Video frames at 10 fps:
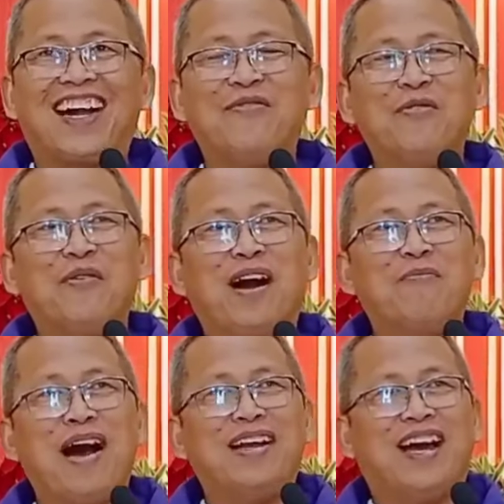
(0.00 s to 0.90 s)
ah, kamo
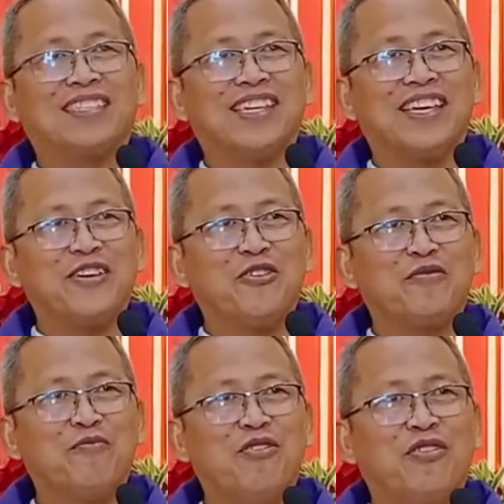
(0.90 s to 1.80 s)
mga bana,
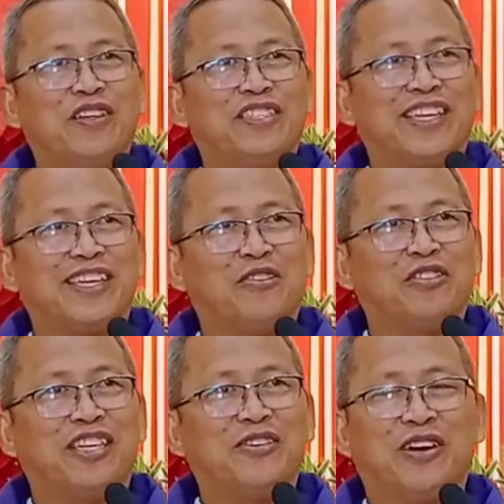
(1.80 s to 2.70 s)
secured mo o
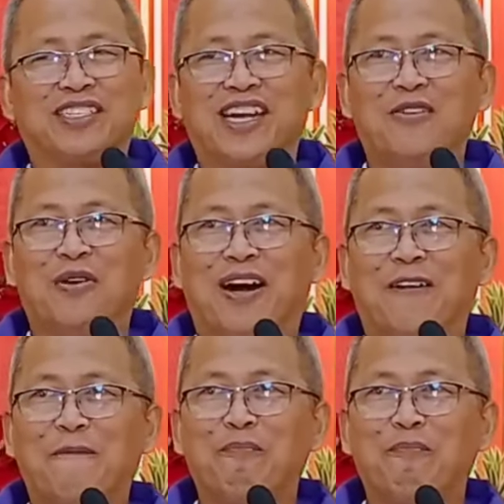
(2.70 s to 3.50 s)
insecured sa inyong asawa?